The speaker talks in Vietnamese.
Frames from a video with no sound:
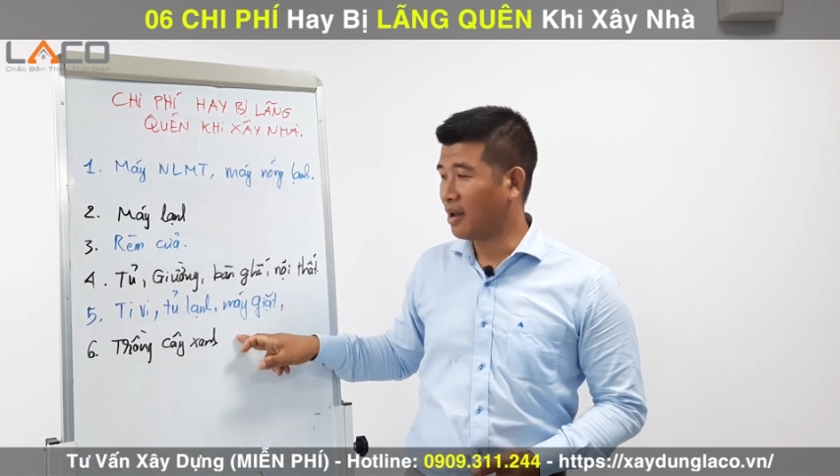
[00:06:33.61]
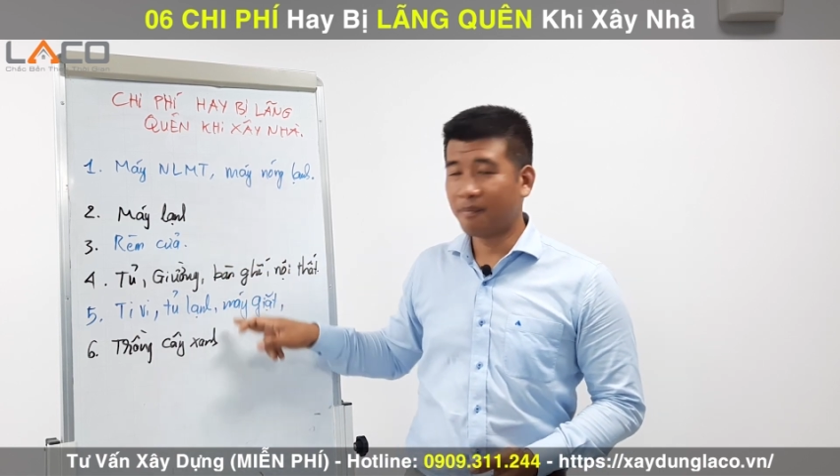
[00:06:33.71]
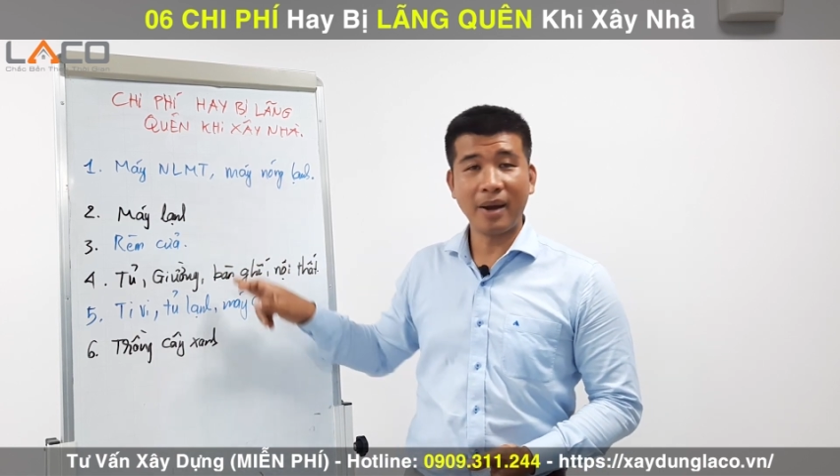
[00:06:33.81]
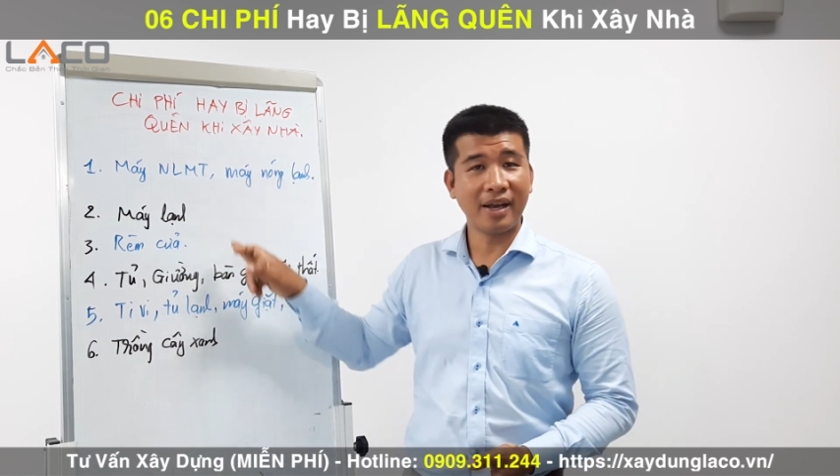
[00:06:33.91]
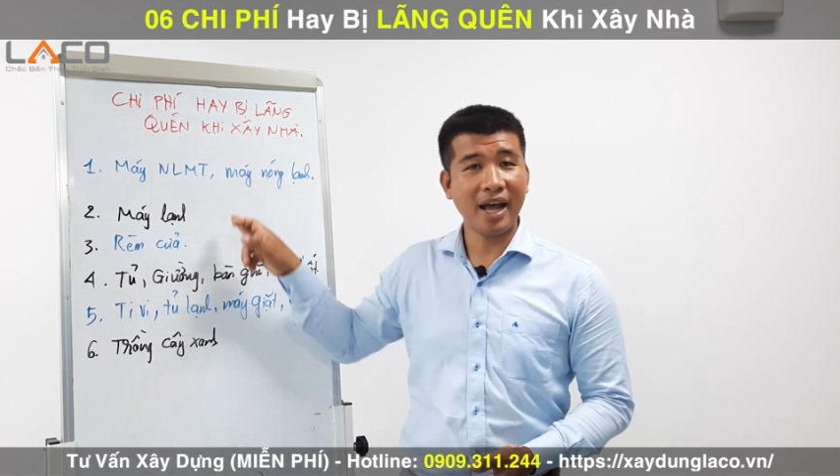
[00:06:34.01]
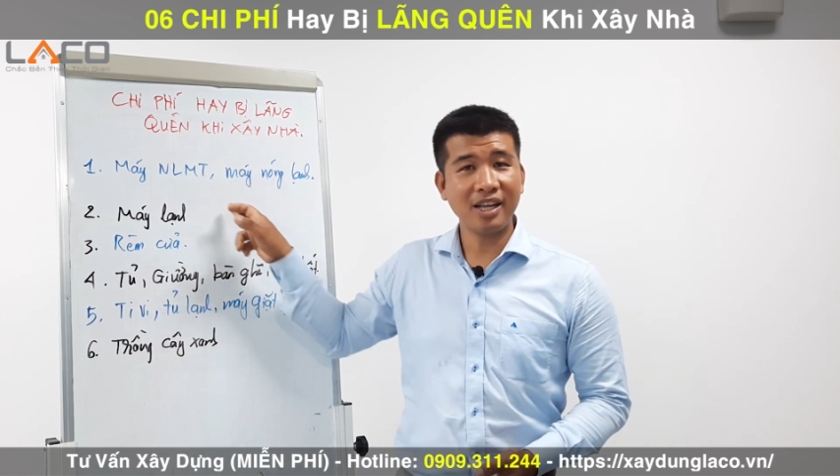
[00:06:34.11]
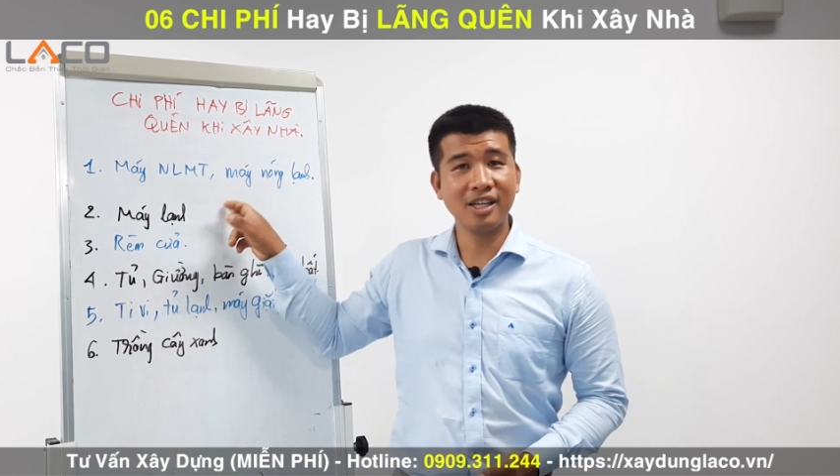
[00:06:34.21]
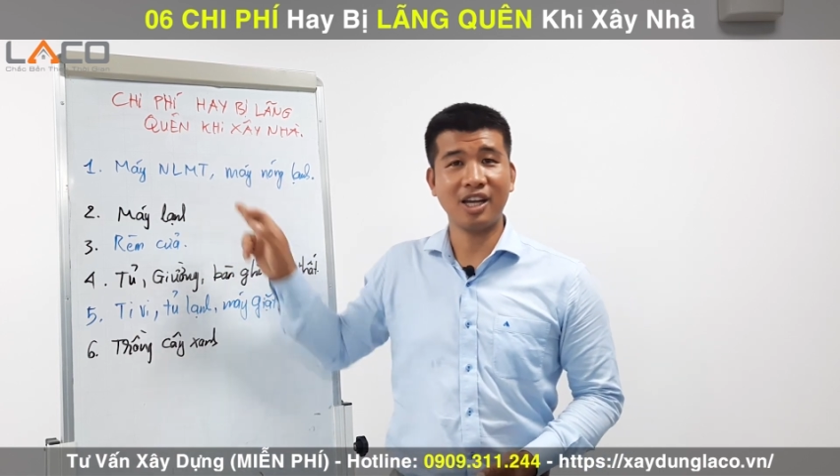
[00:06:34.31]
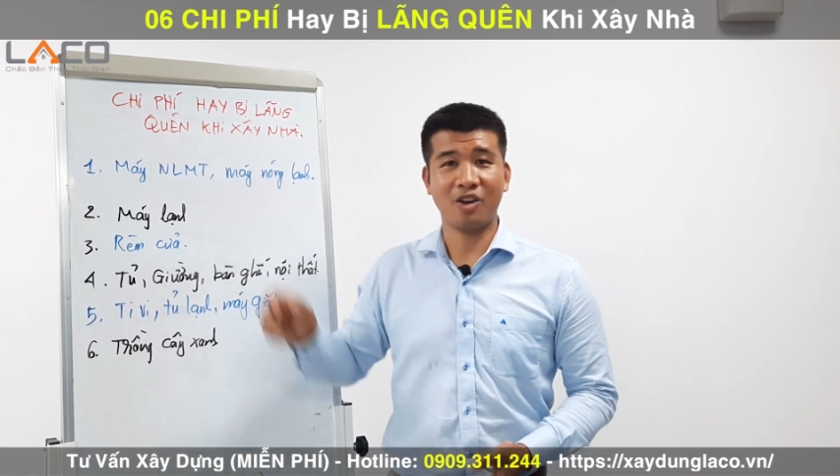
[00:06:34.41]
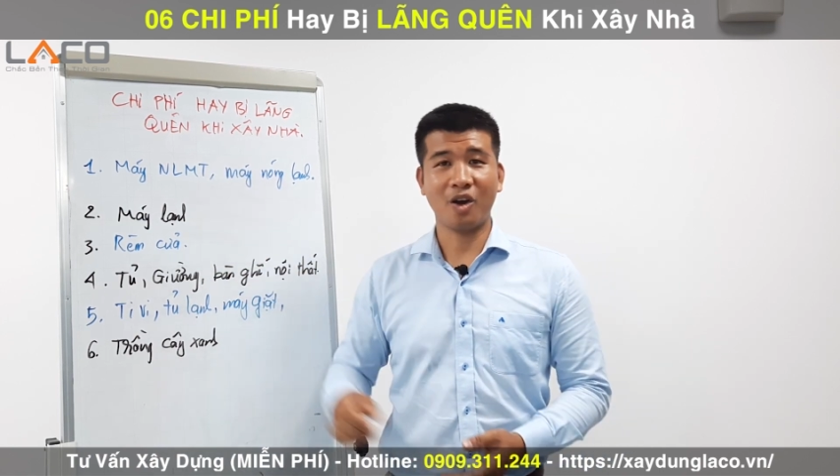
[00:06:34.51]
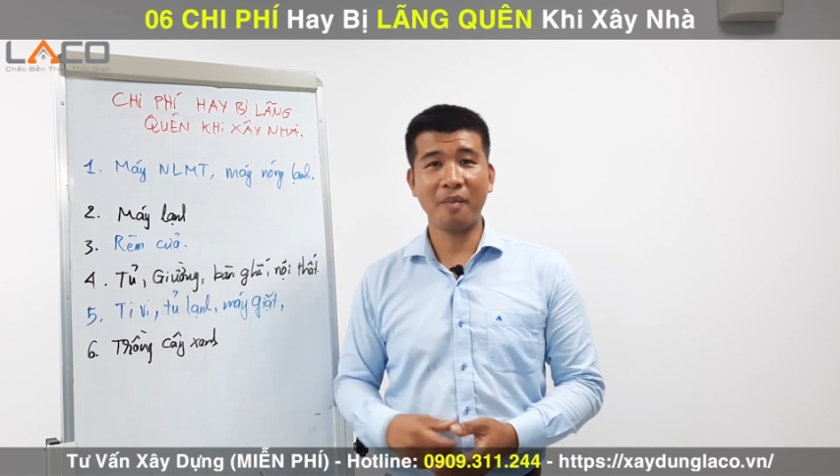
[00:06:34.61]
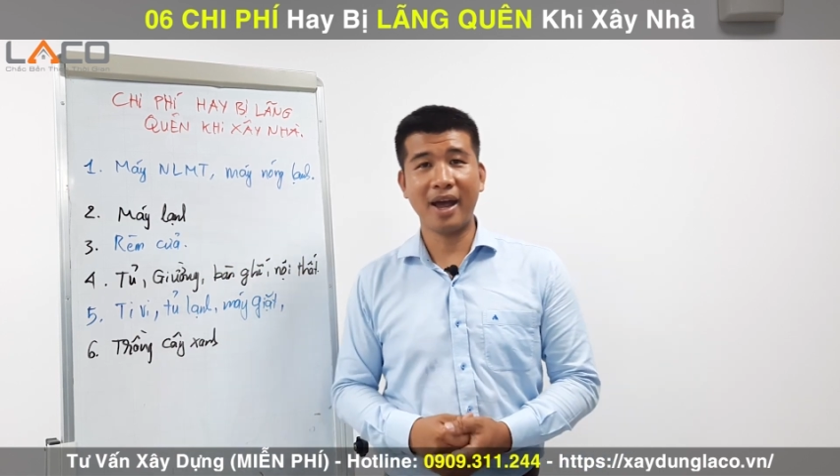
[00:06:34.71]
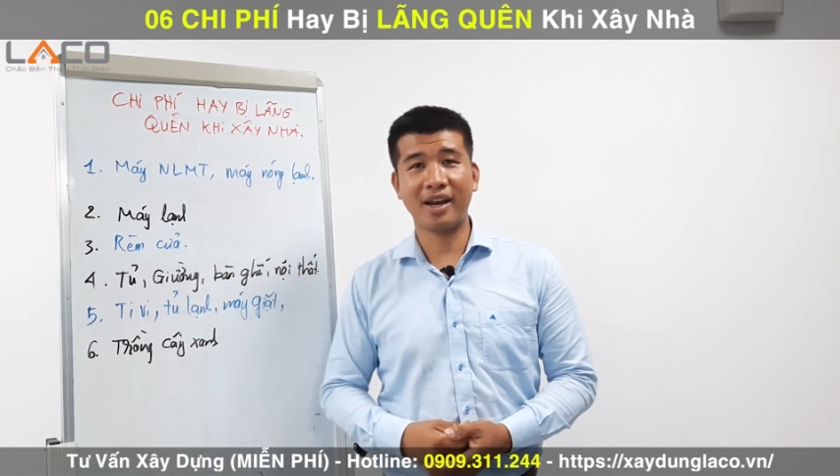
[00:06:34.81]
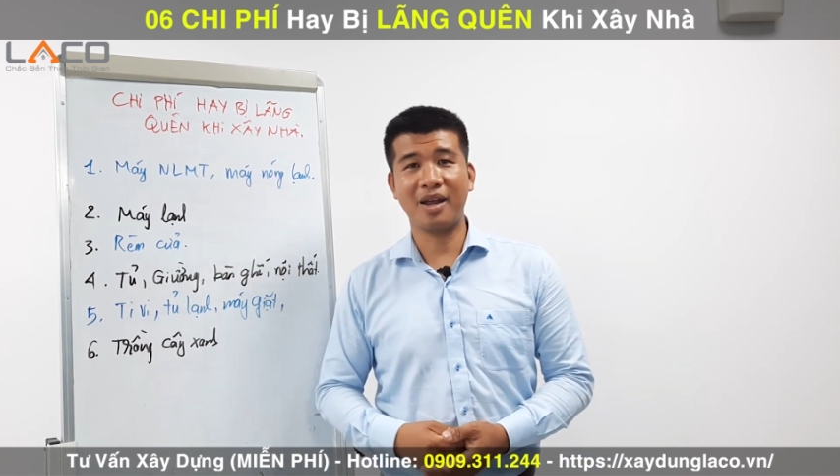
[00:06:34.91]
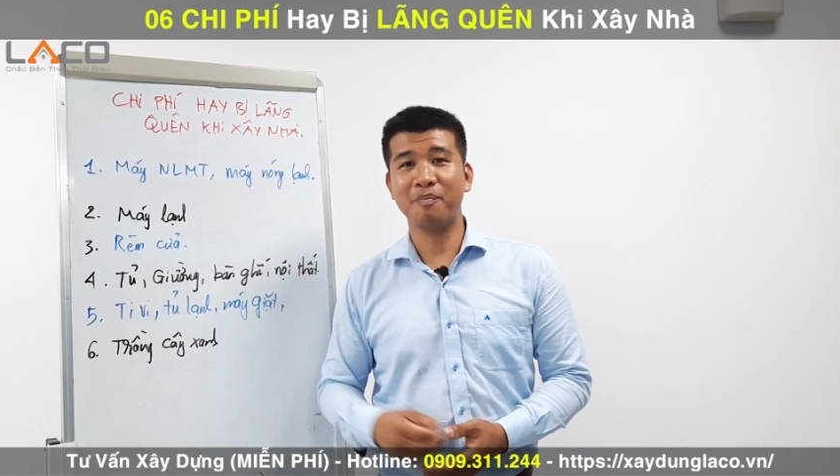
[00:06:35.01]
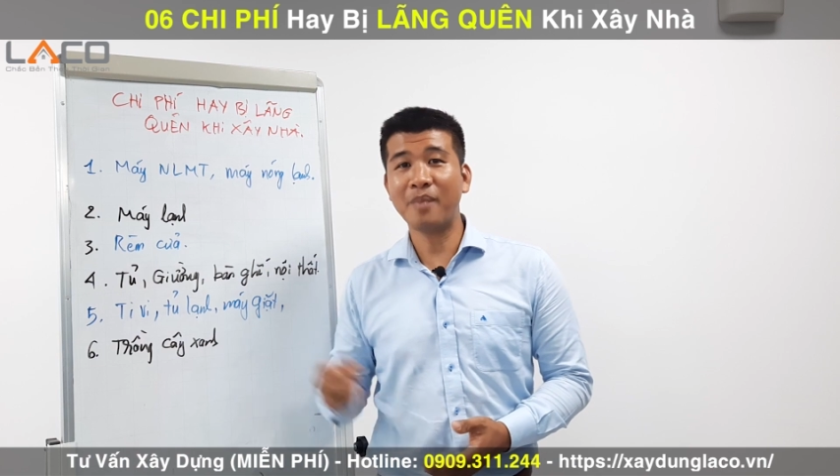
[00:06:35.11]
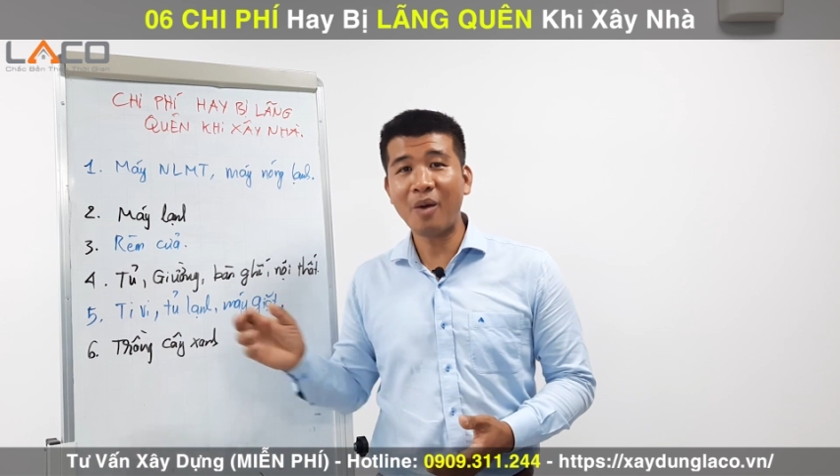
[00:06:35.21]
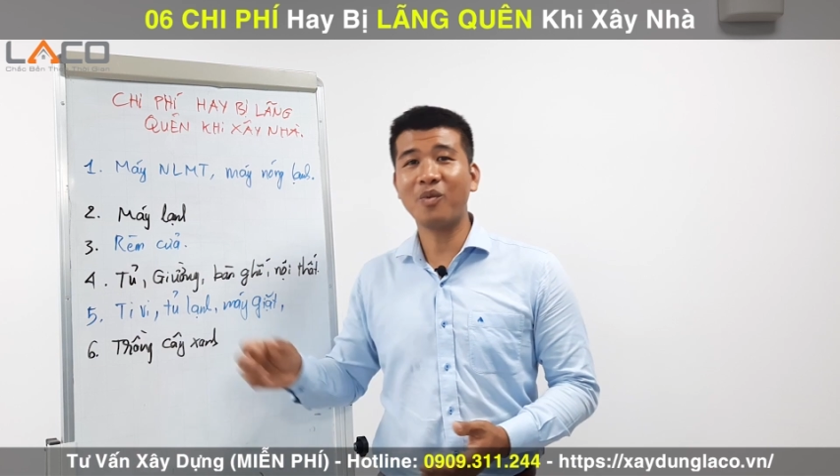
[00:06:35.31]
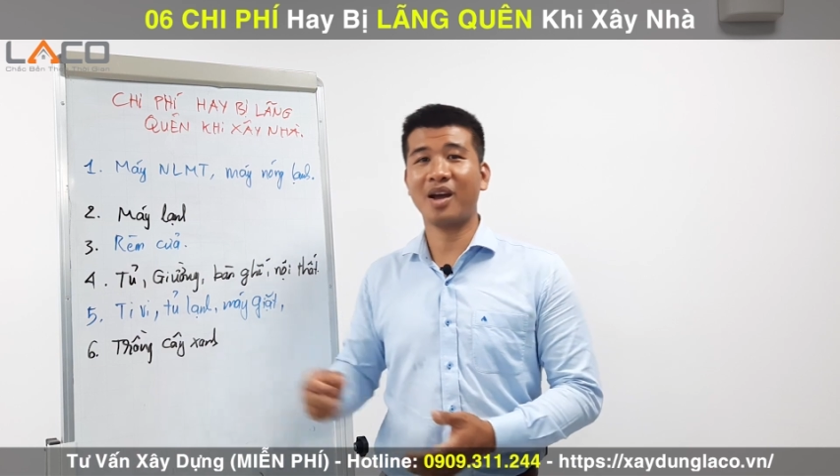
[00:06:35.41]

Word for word: mình đã chia sẻ cho các bạn thì mong